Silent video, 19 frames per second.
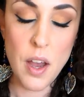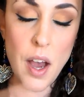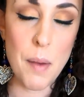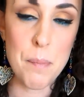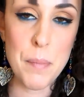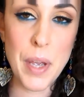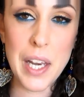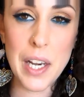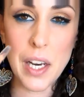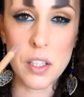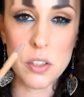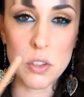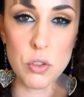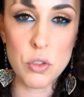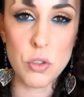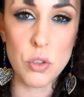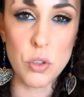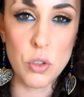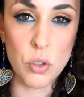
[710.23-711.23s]
a me
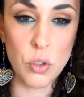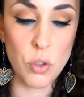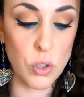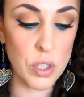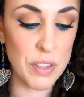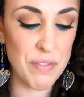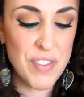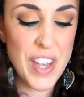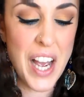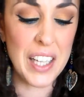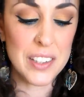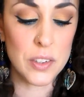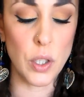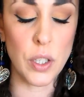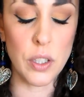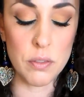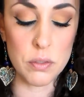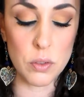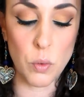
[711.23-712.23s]
l'hanno
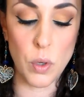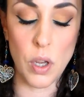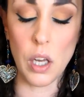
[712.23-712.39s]
inviato, eh,